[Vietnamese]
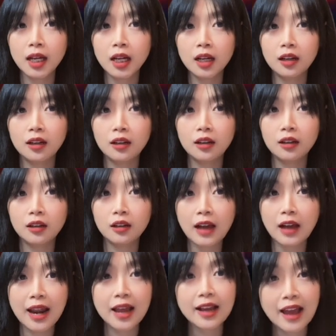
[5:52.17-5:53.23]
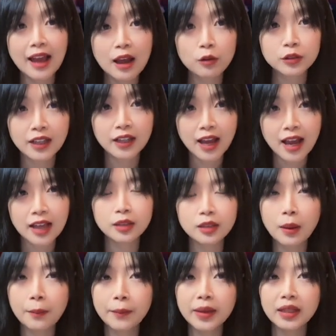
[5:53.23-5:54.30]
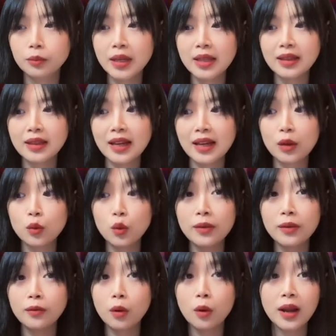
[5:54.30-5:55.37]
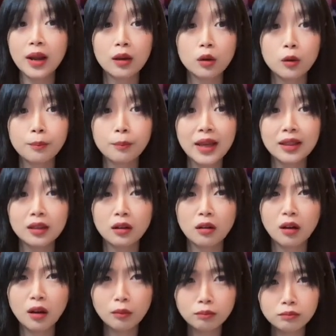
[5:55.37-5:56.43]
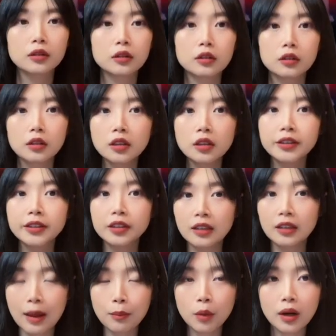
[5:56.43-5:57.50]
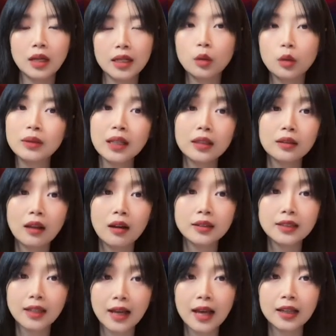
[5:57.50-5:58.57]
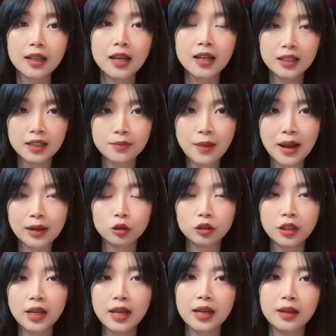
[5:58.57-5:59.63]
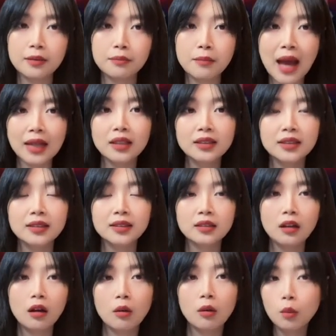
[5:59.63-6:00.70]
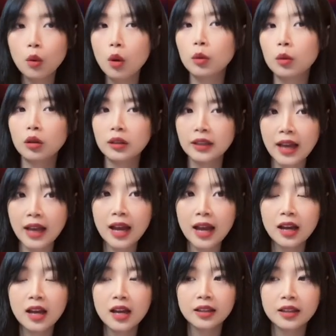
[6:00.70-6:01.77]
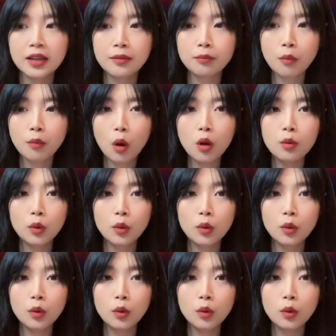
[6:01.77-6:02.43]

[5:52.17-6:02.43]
uh, khá là cao chẳng hạn nhưng mà mình lại in ra cái UFO hay là con pet nó không tương xứng lắm hoặc là không thích nó chẳng hạn thì bạn có thể bán ở trên chợ mua một con khác thì mỗi một